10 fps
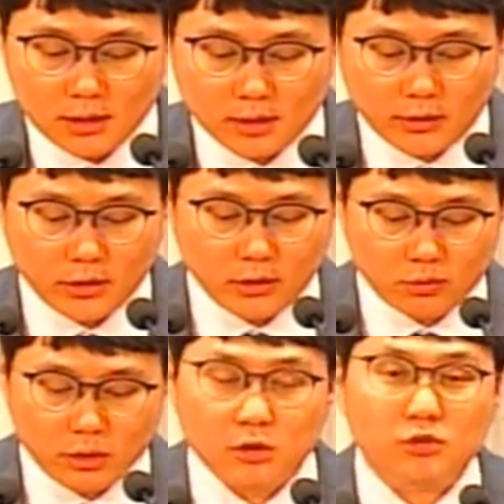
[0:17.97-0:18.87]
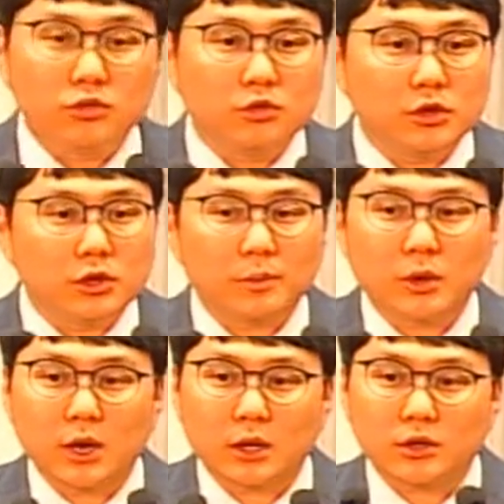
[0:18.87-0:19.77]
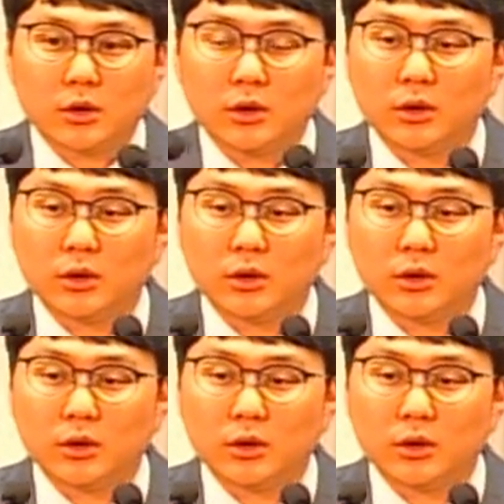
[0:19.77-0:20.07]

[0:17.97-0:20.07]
당연히 우리는 누구를 섬겨야 하죠?